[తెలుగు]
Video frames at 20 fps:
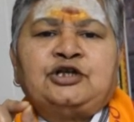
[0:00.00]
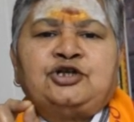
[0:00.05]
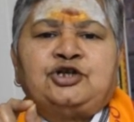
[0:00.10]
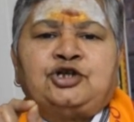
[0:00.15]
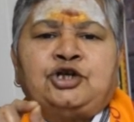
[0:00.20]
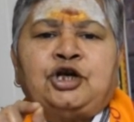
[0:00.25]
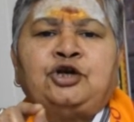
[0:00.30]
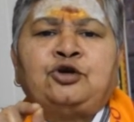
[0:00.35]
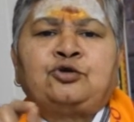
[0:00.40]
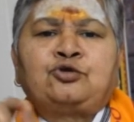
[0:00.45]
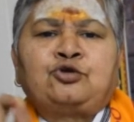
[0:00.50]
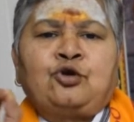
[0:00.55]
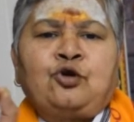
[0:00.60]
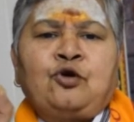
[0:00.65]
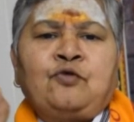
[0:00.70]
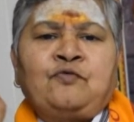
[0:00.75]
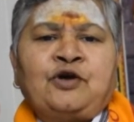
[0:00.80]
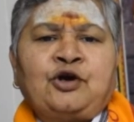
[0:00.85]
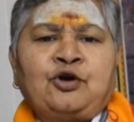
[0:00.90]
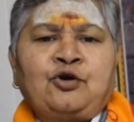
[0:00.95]
చెడు
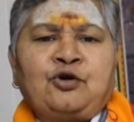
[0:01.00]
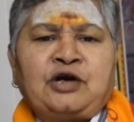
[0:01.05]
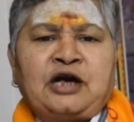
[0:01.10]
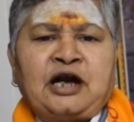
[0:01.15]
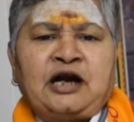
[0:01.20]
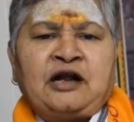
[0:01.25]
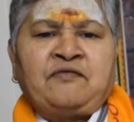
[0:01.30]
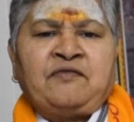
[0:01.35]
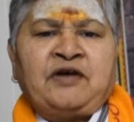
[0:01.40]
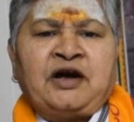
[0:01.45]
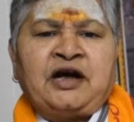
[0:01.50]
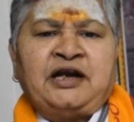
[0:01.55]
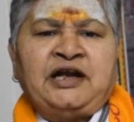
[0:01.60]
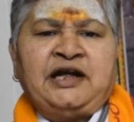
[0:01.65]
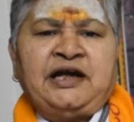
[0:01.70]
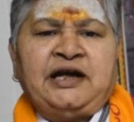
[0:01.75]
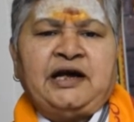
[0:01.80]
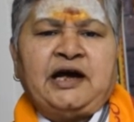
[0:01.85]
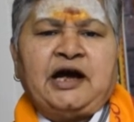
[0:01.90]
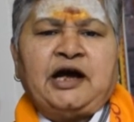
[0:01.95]
త్రోవలో
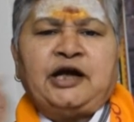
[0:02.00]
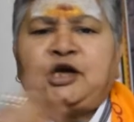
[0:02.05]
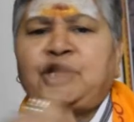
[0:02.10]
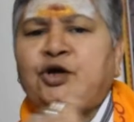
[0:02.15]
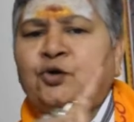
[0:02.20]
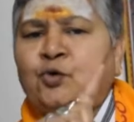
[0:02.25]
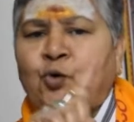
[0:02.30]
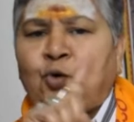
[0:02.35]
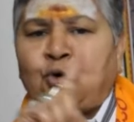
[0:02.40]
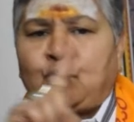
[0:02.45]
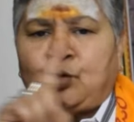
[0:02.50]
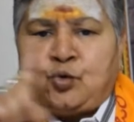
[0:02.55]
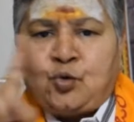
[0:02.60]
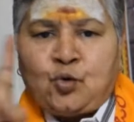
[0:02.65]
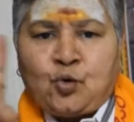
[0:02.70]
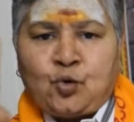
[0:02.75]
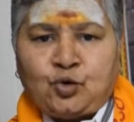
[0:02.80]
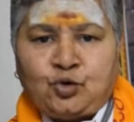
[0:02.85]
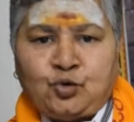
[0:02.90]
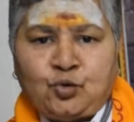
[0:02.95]
నడవాలి అని
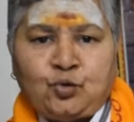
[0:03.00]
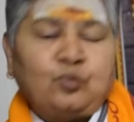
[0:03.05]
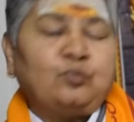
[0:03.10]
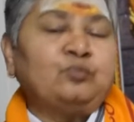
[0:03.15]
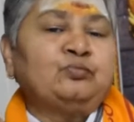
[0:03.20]
కోరుకోదు